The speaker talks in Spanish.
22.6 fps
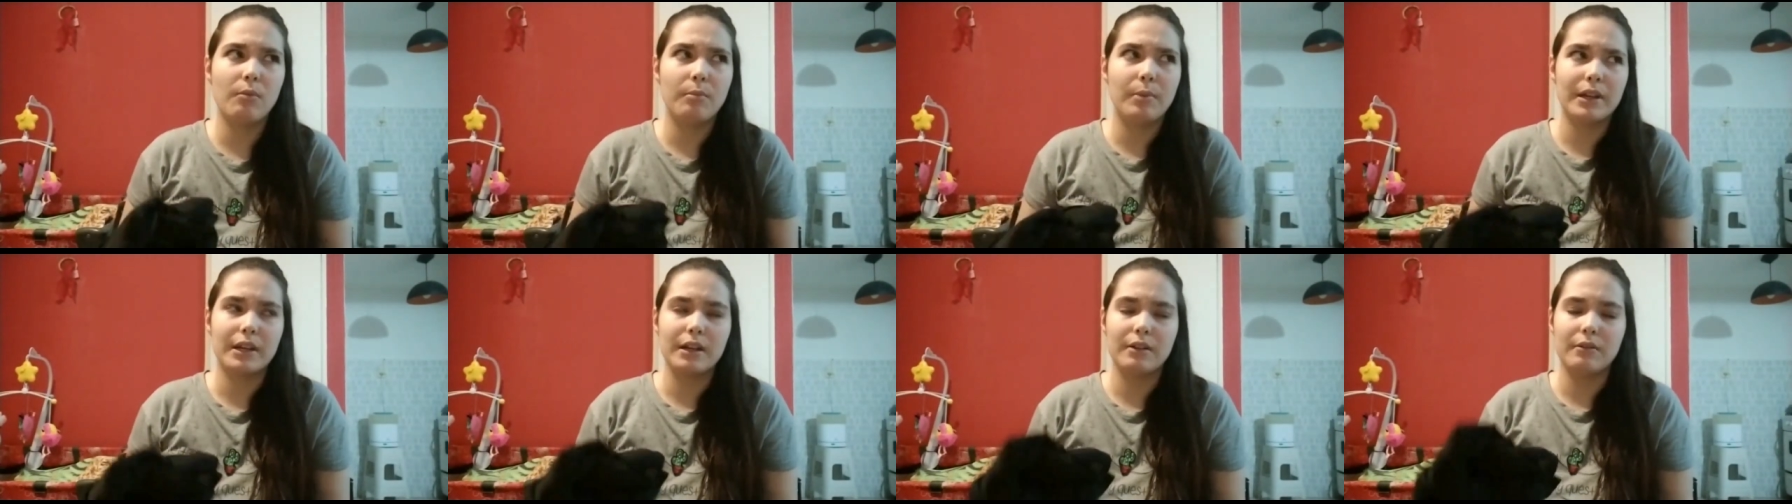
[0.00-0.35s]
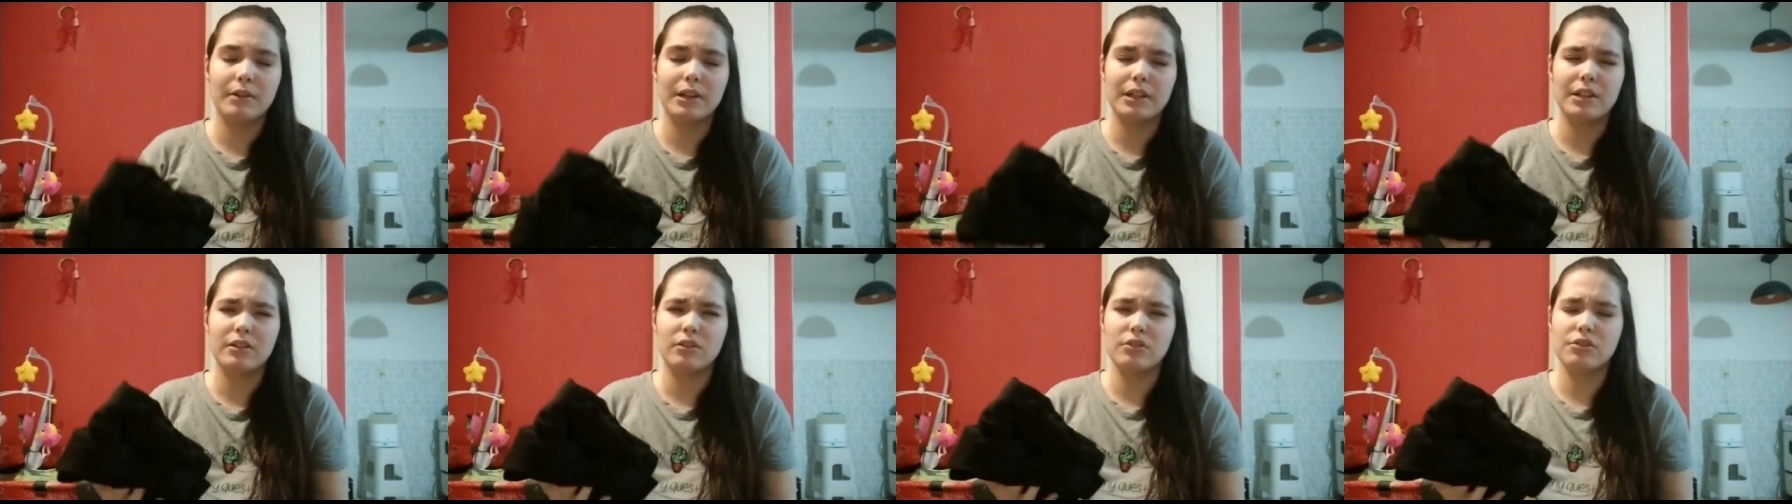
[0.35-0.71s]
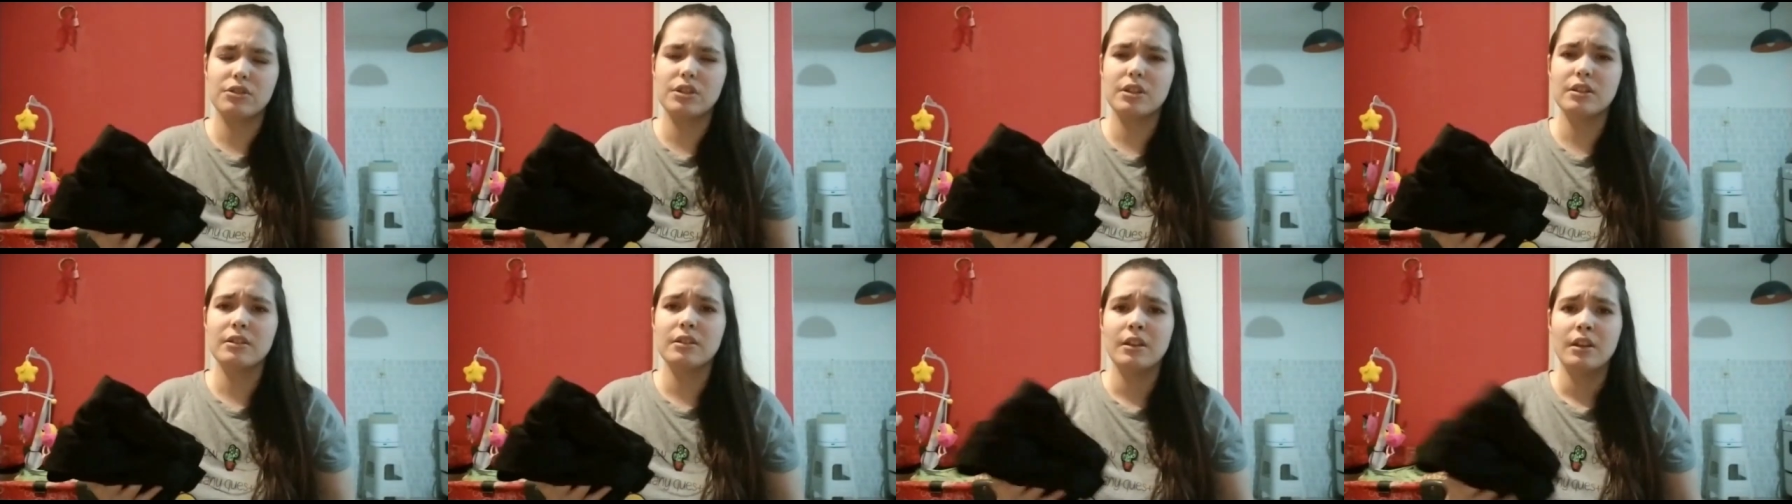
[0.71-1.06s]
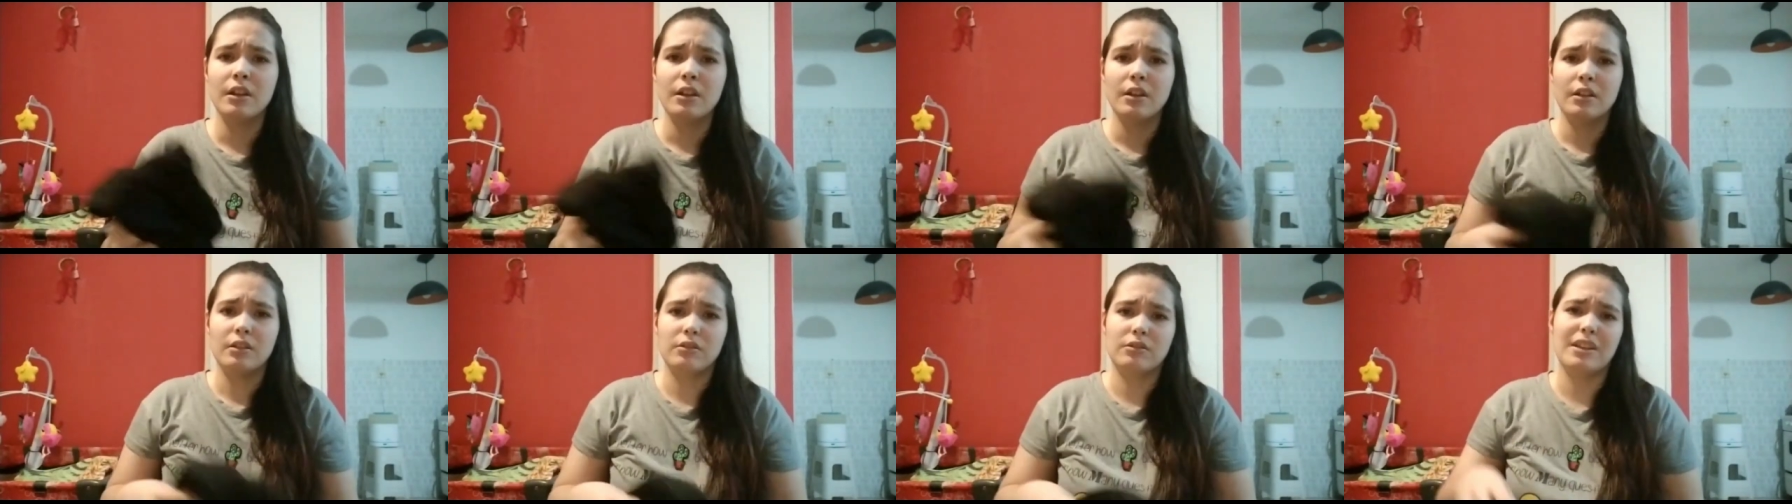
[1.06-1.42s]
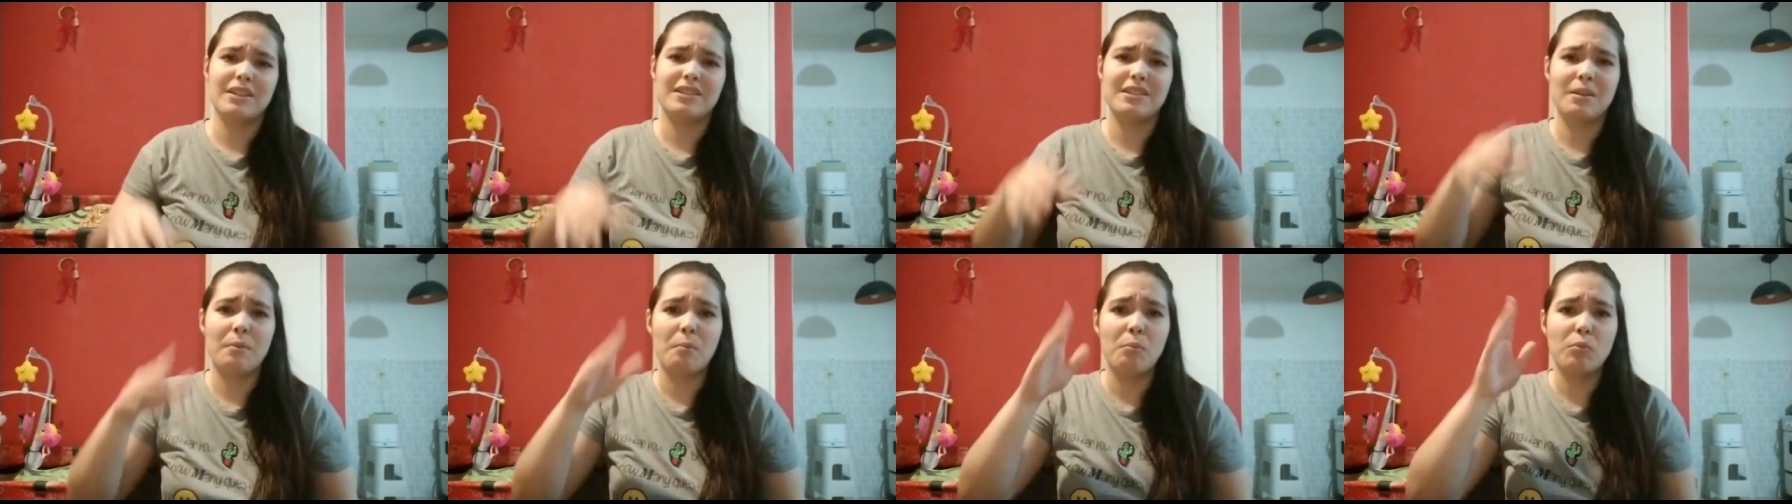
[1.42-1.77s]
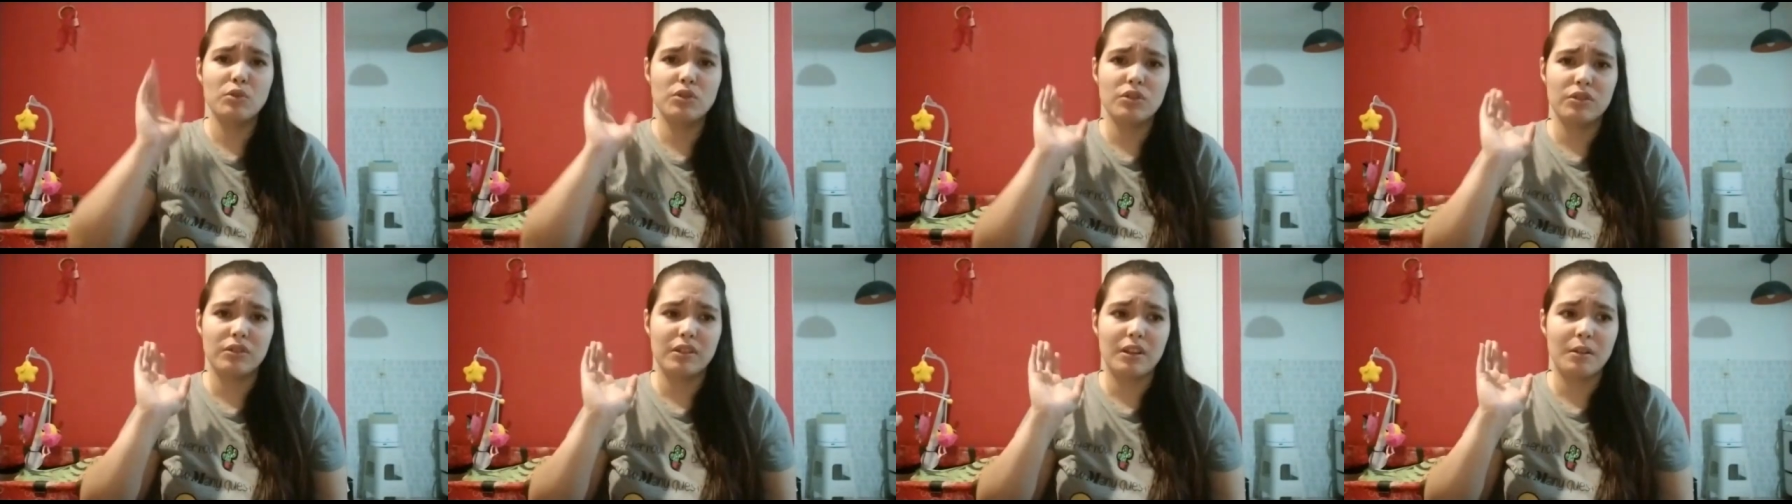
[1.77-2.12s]
para Bariloche, o sea, hace
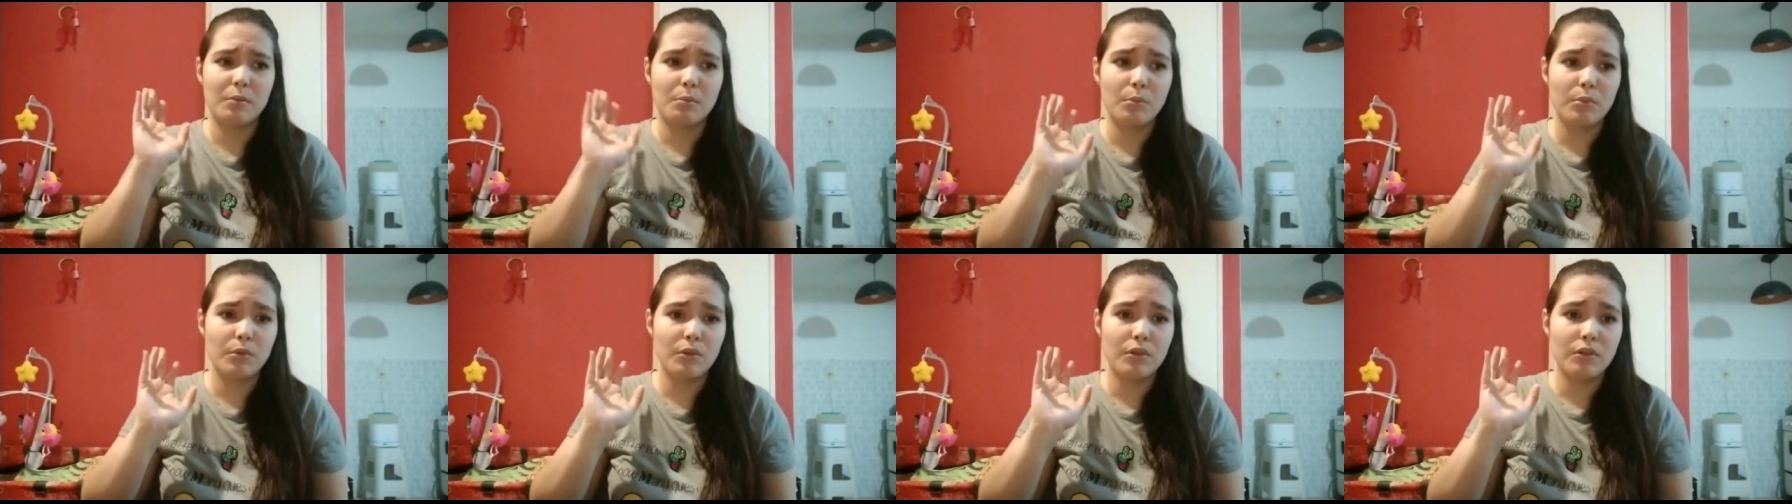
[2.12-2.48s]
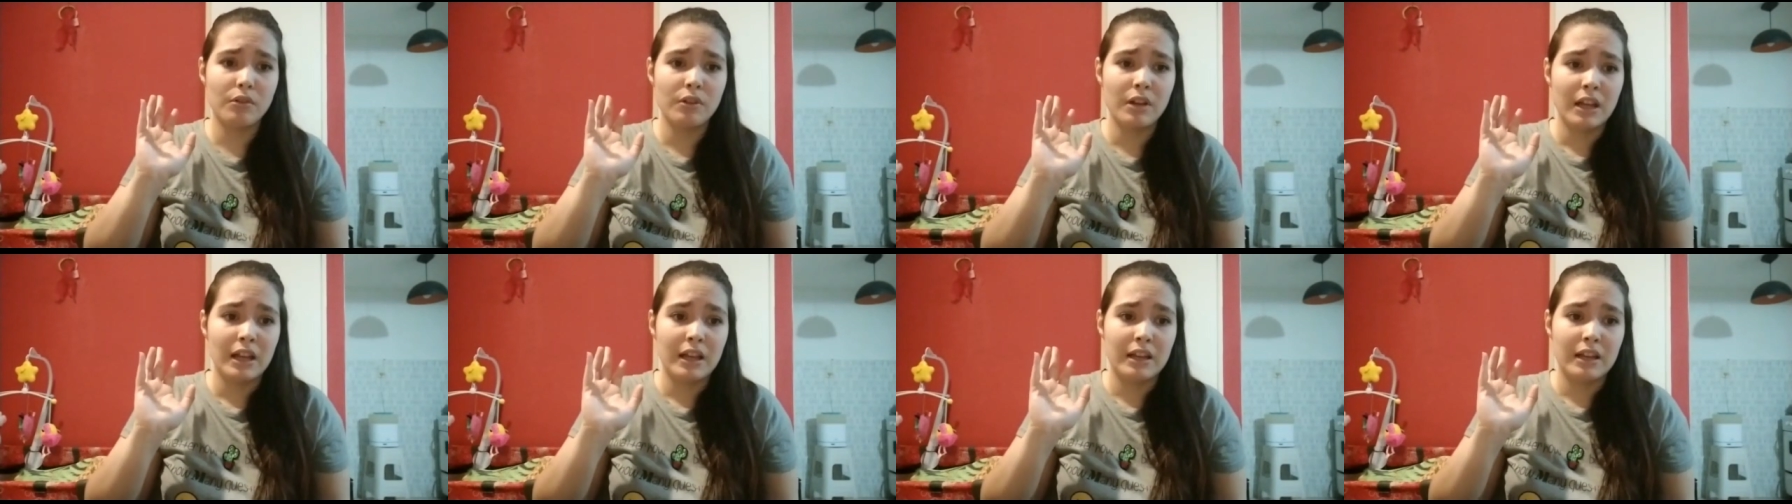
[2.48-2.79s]
mucho tiempo.